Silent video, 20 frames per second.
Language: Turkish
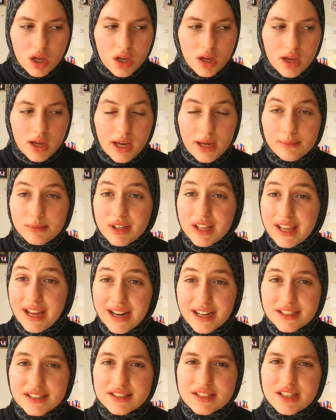hem de
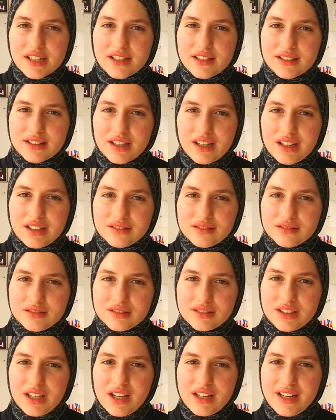gerçekten
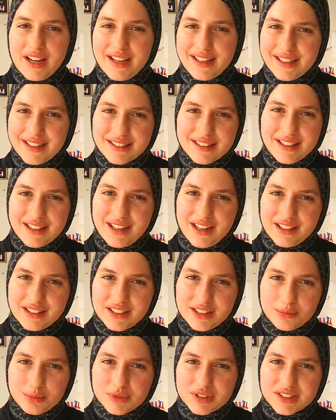yani en
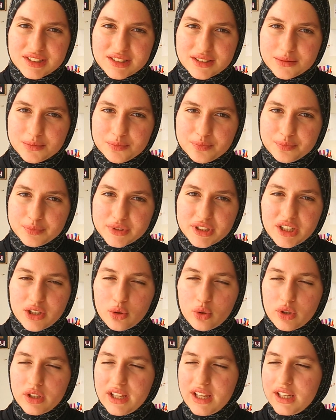etkilendiğim kısım bırak o
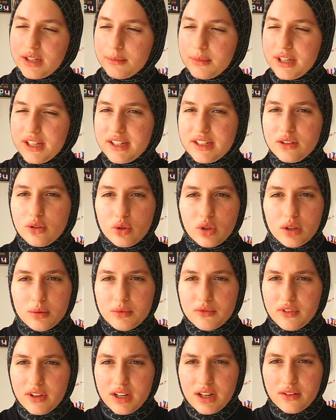kelimelerin önemi
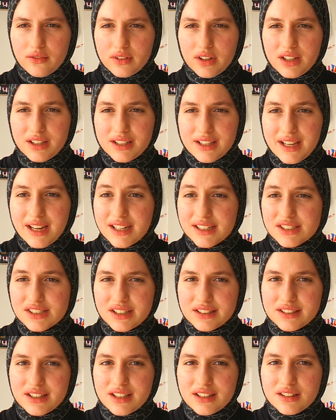falan filan
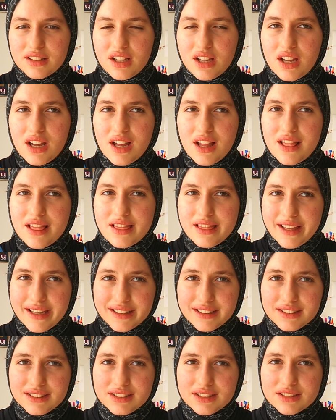gerçekten
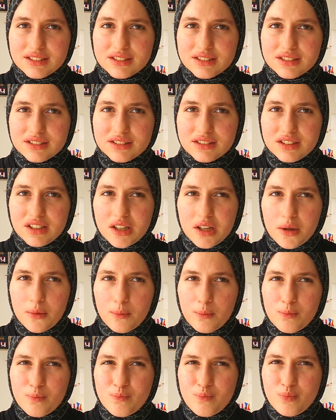Letta'nın
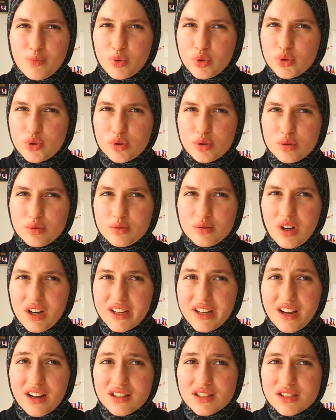bütün
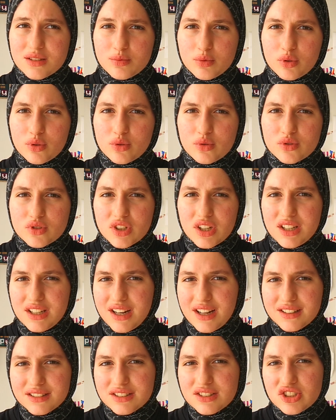hayatı boyunca
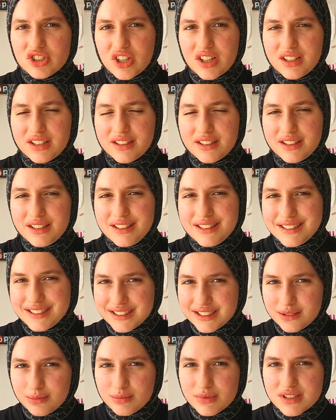inandığı şeylerin
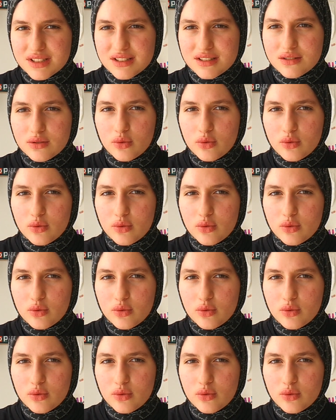yıkılmasını